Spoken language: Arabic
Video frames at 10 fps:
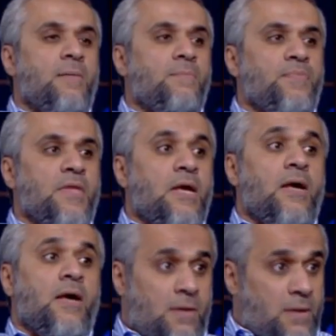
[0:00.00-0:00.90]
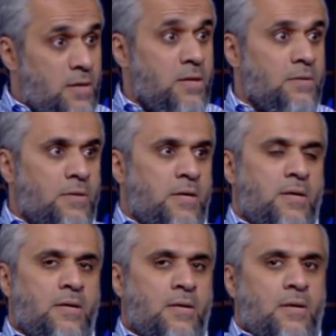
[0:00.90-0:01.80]
الجريمه وانتشارها اي اي
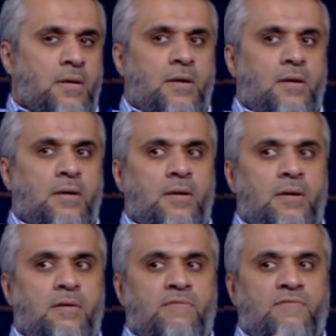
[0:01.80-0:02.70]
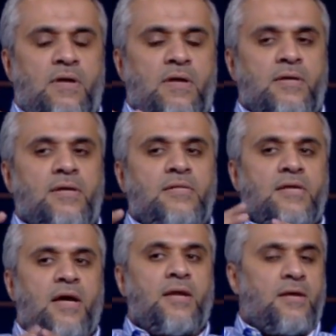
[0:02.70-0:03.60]
آه فقلت
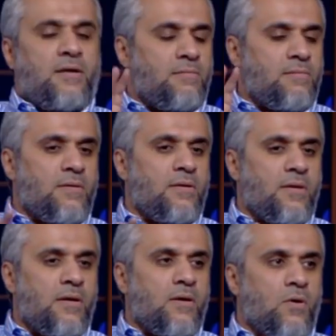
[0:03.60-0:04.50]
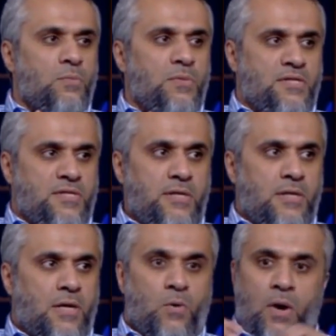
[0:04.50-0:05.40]
انا آه، امنيتي
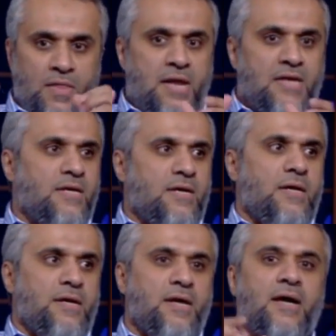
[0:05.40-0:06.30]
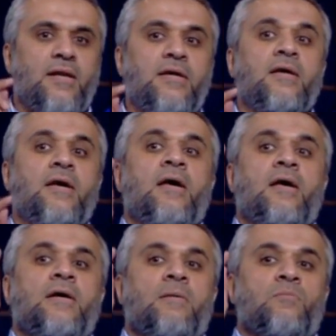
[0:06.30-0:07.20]
او هذا اللي اسعى له اني اخلي
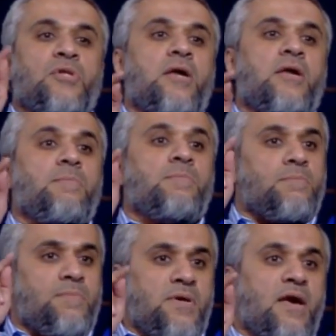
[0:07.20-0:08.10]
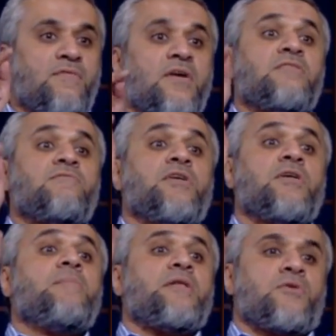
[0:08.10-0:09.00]
مدرب بي اف اس في
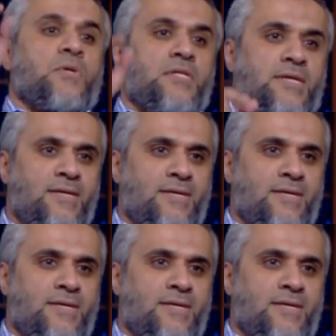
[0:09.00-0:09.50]
كل بيت كويتي